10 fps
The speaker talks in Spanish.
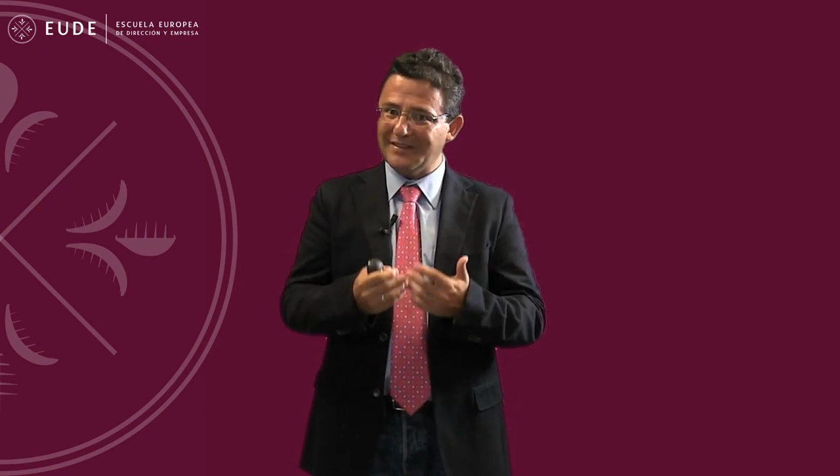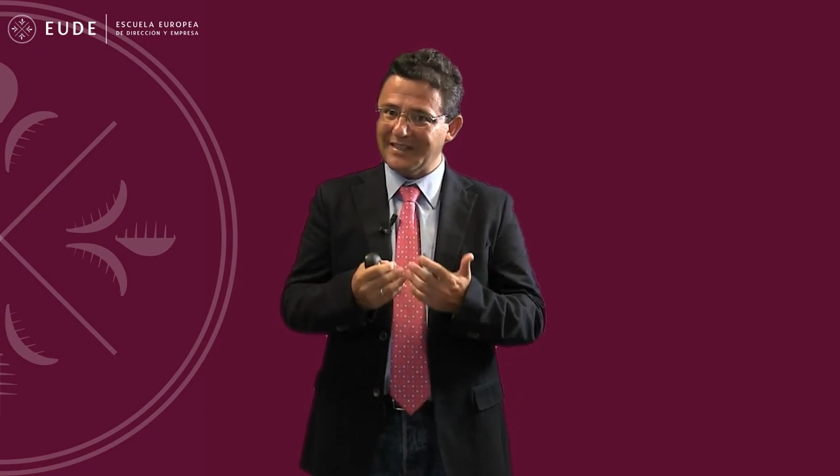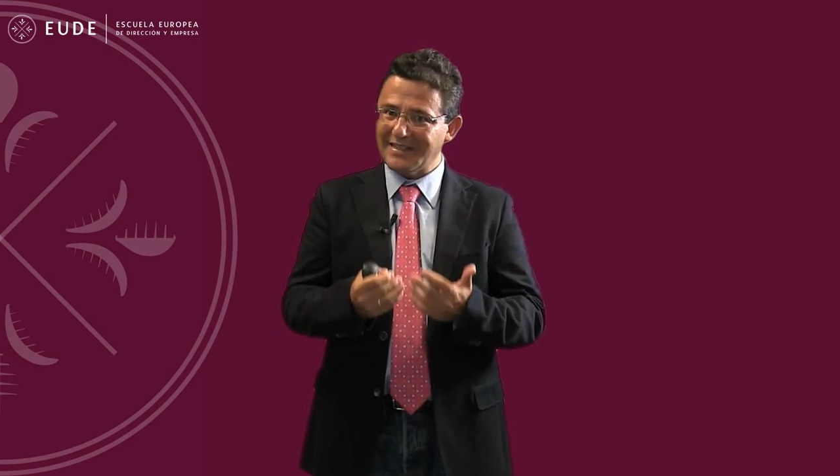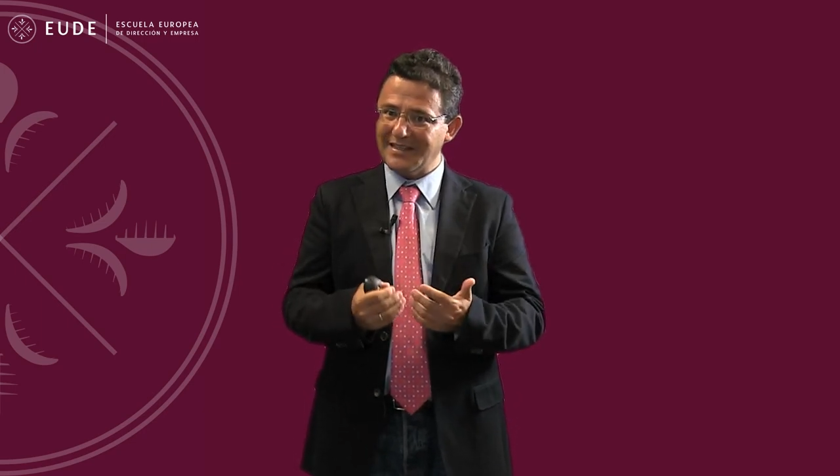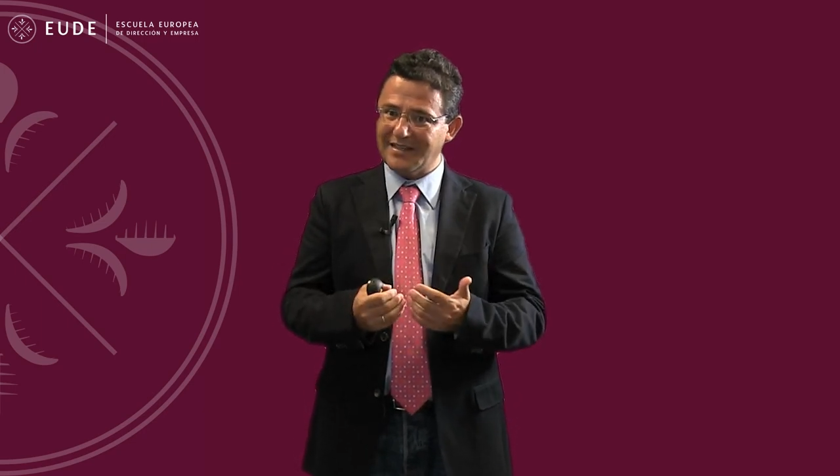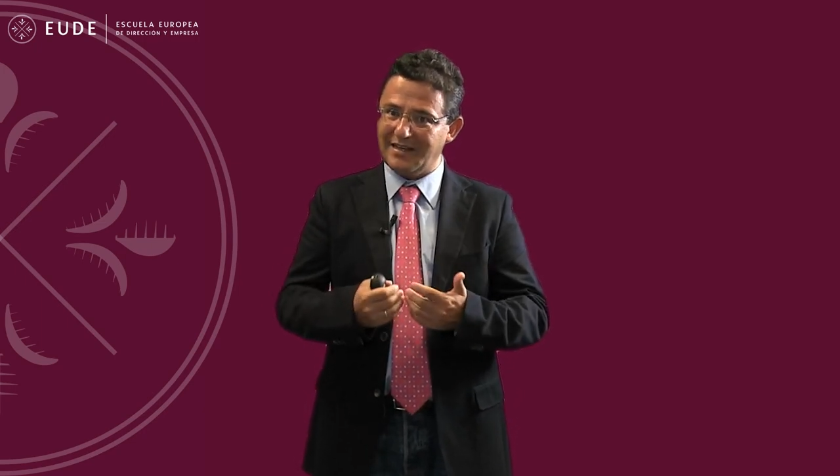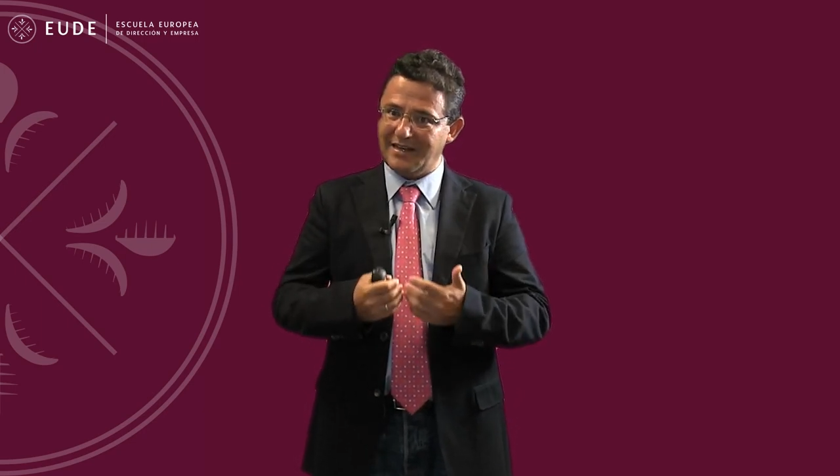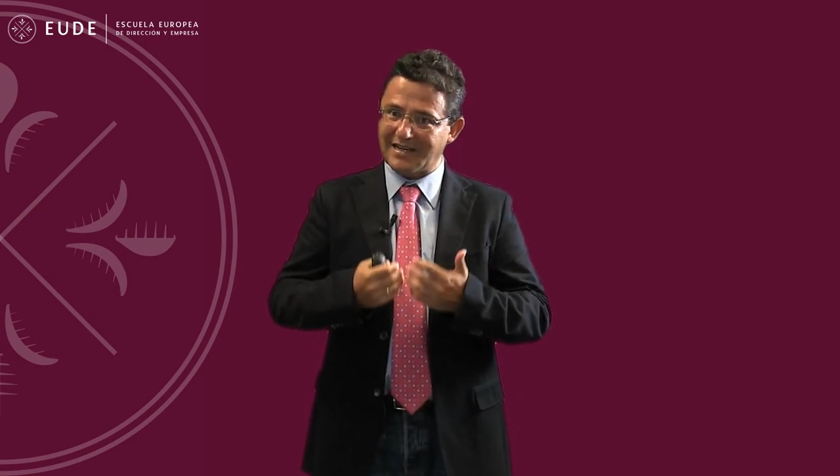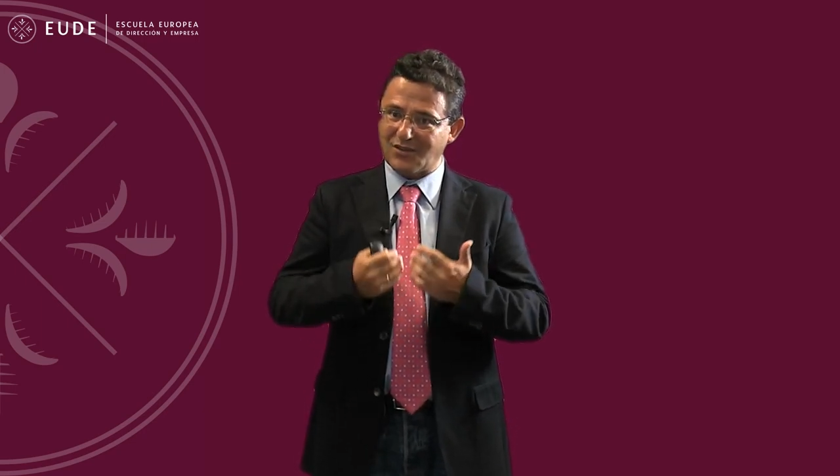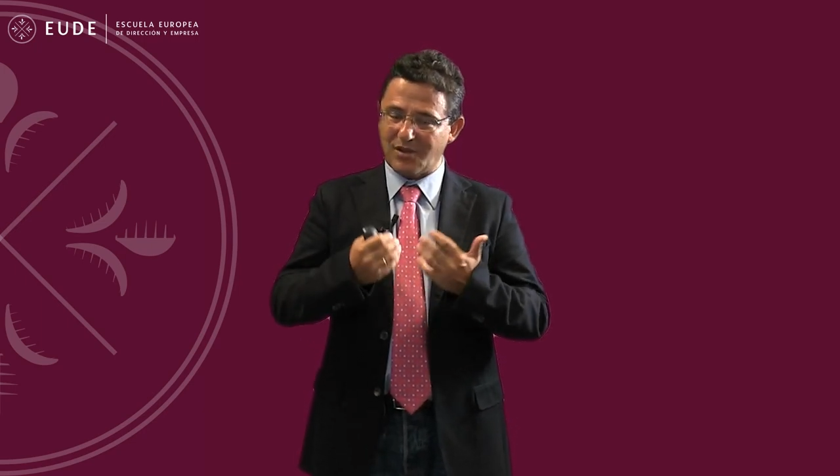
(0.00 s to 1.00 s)
interesa es que
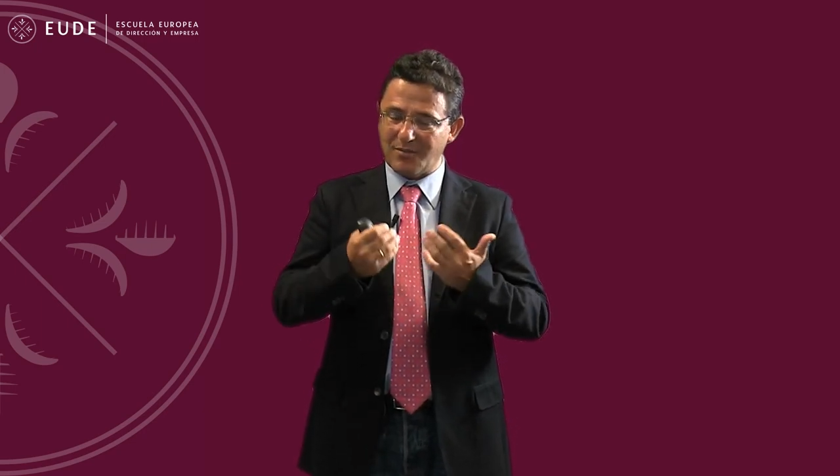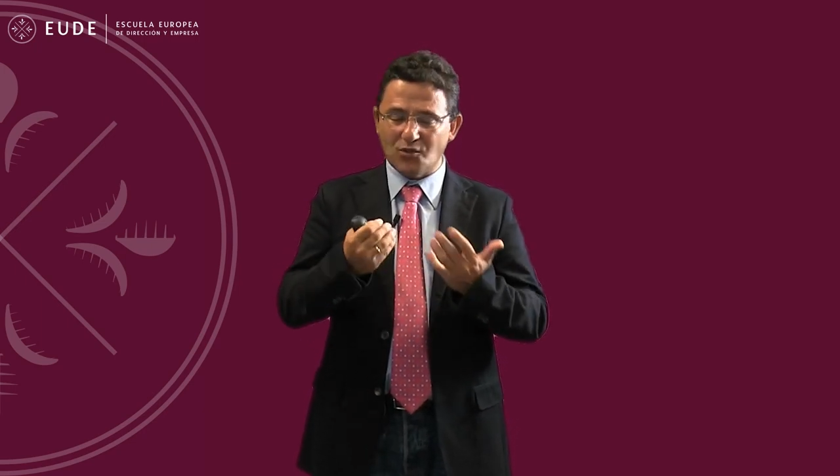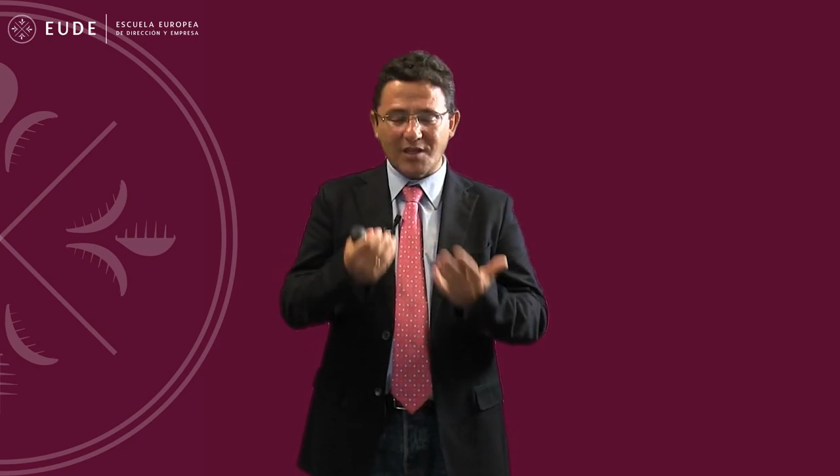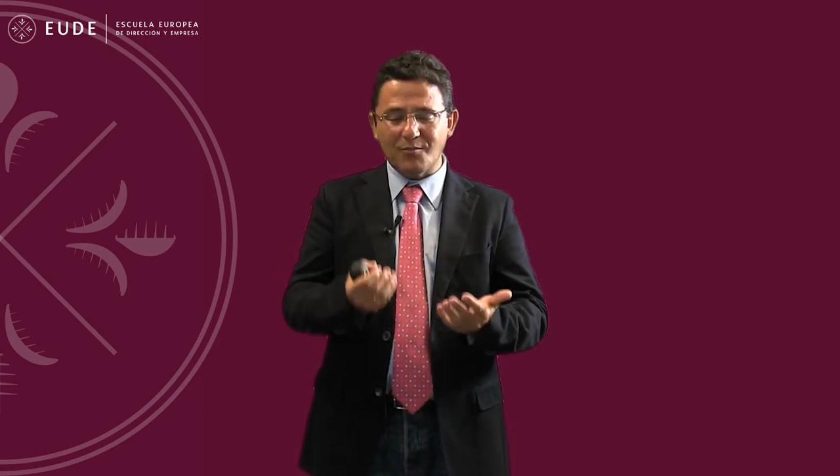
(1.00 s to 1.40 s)
el razonamiento que